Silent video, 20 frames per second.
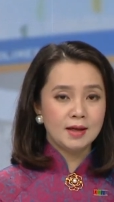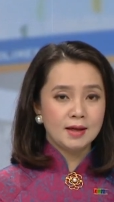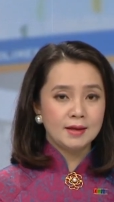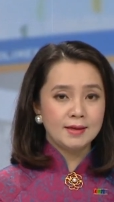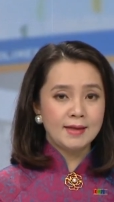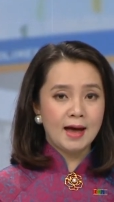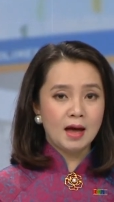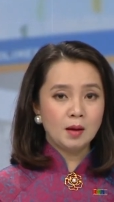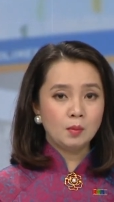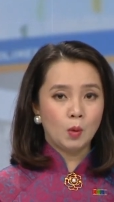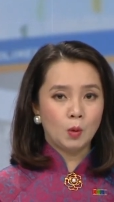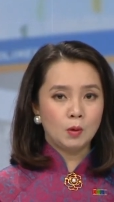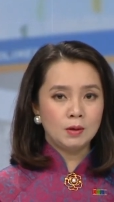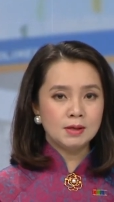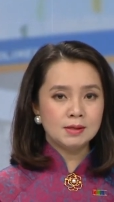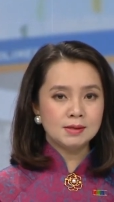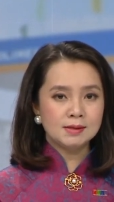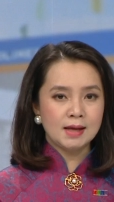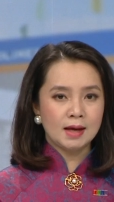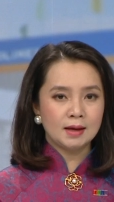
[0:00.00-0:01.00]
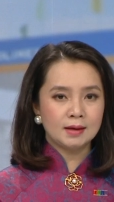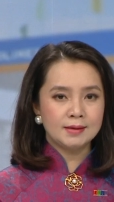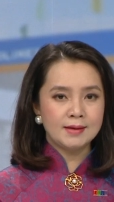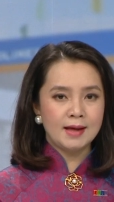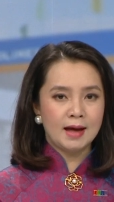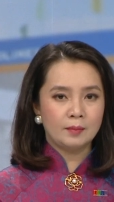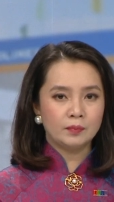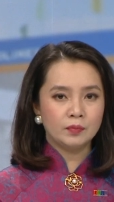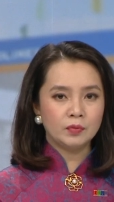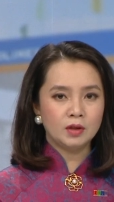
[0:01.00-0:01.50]
giá mỗi lít xăng
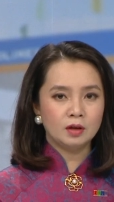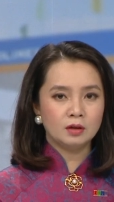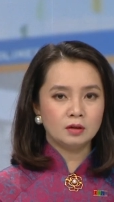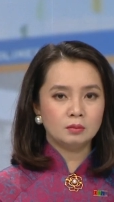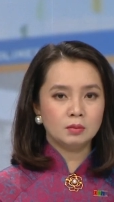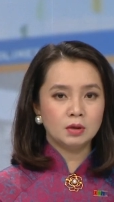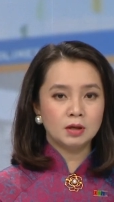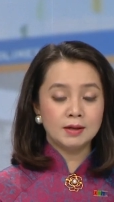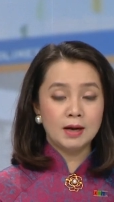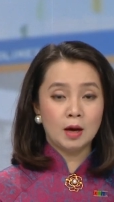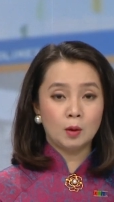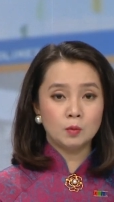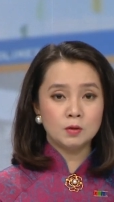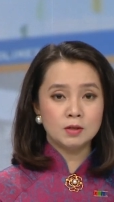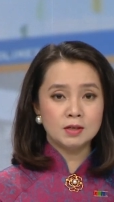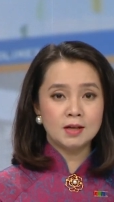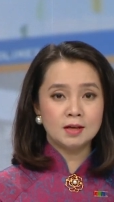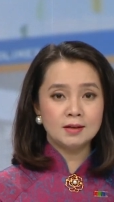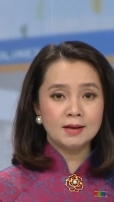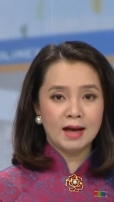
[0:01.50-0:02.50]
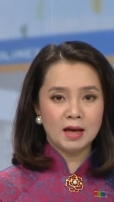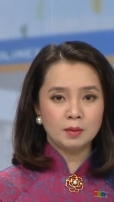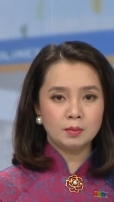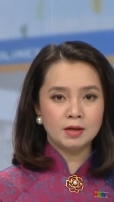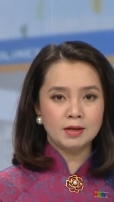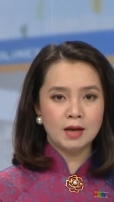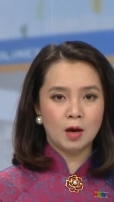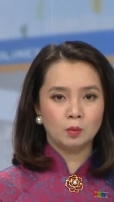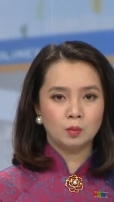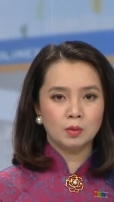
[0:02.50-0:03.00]
giảm từ 10 đồng cho đến
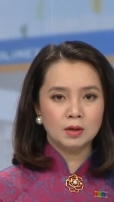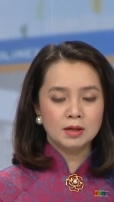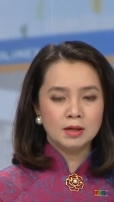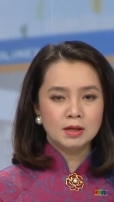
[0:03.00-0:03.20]
20 đồng.